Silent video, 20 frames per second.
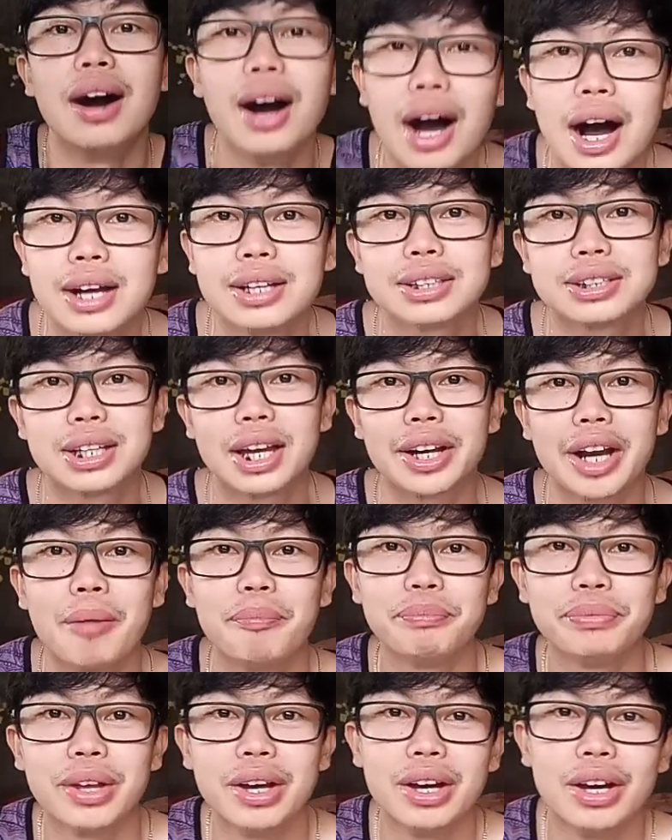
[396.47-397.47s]
Ah,
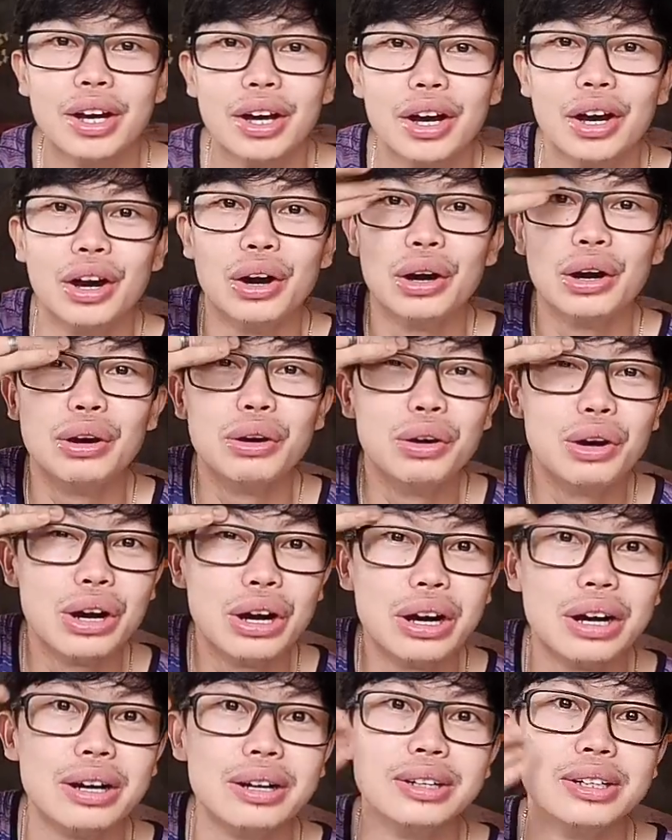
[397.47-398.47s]
sarap.
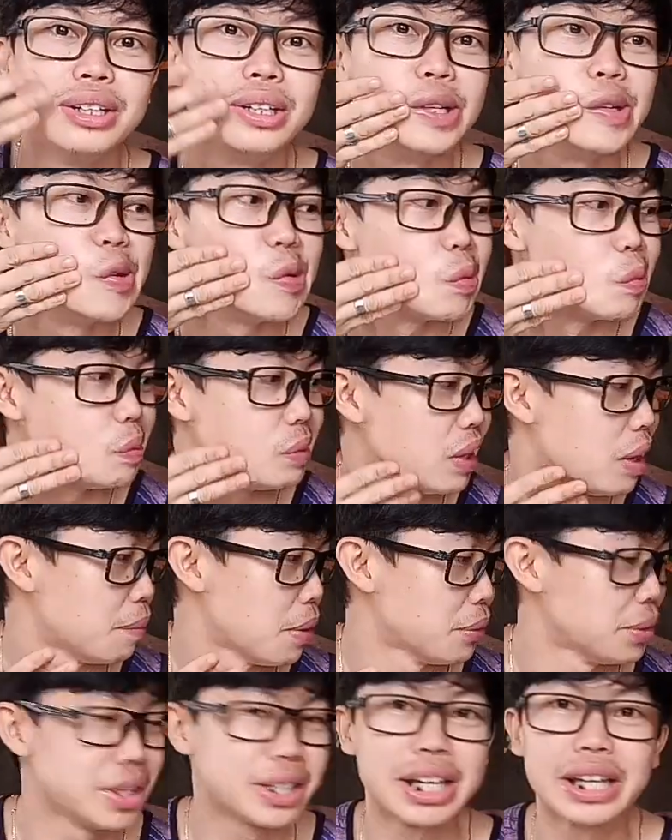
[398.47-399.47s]
Uh,
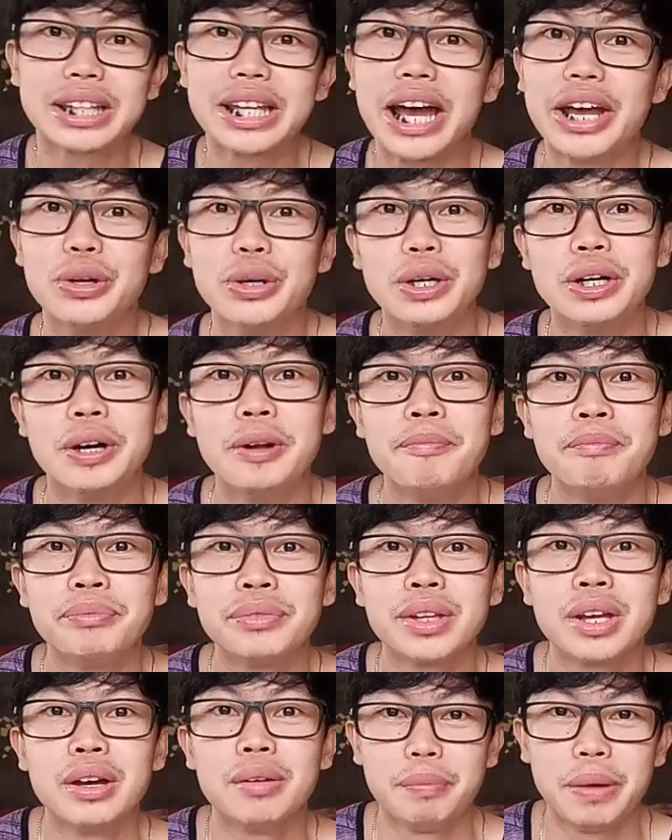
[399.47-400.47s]
pinapawisan tayo.
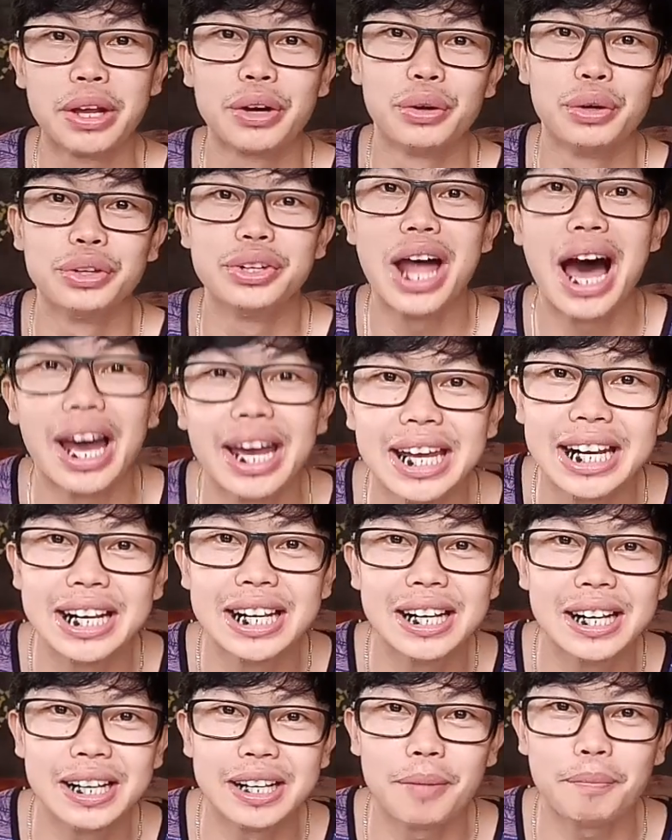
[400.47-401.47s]
Pero
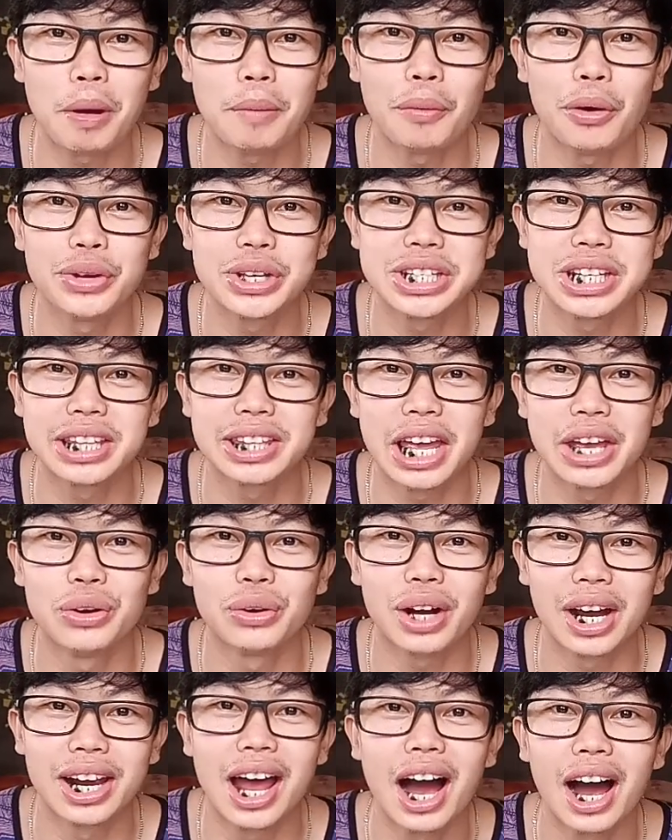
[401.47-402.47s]
dahil napapawisan
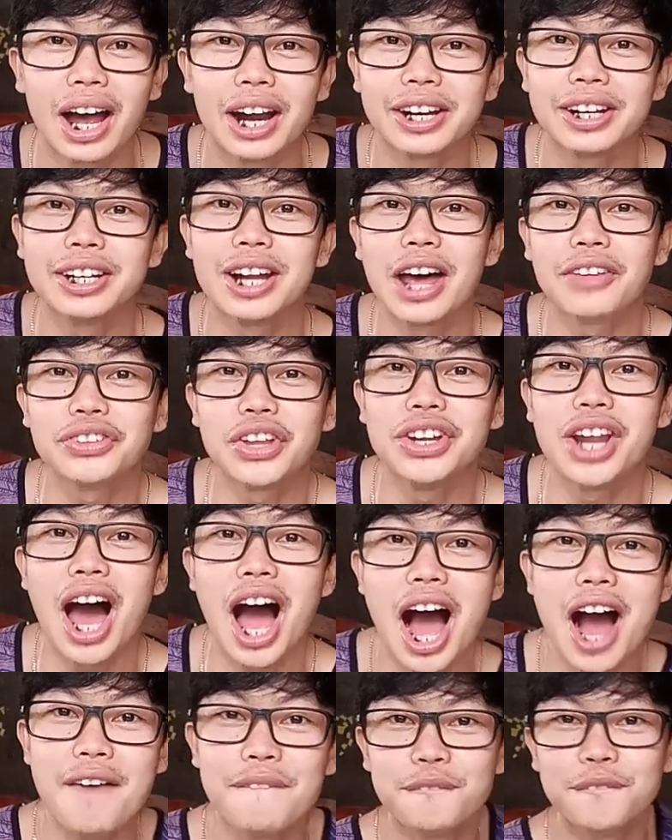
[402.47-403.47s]
tayo, kailangan rin natin
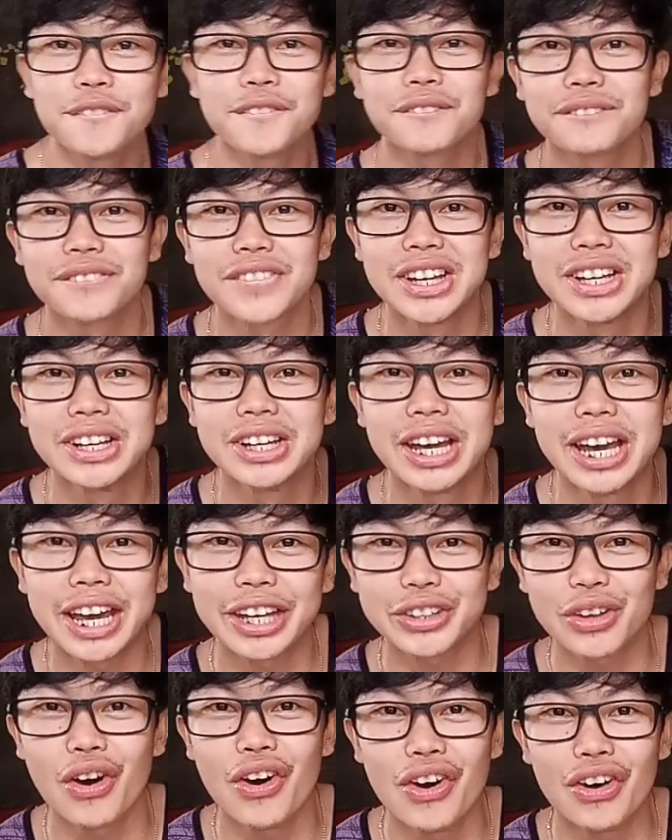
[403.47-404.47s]
na
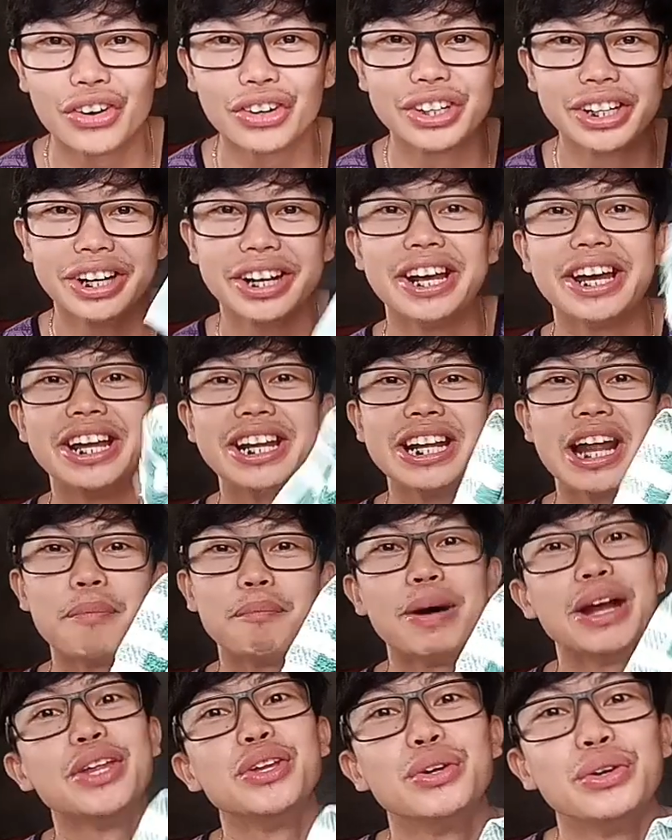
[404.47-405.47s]
eto, green
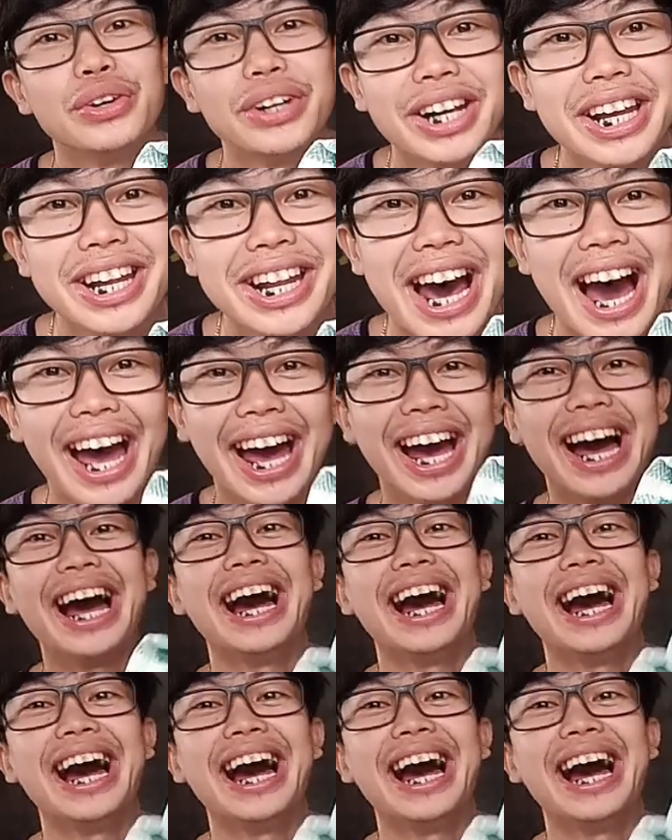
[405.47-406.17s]
na panyo rin.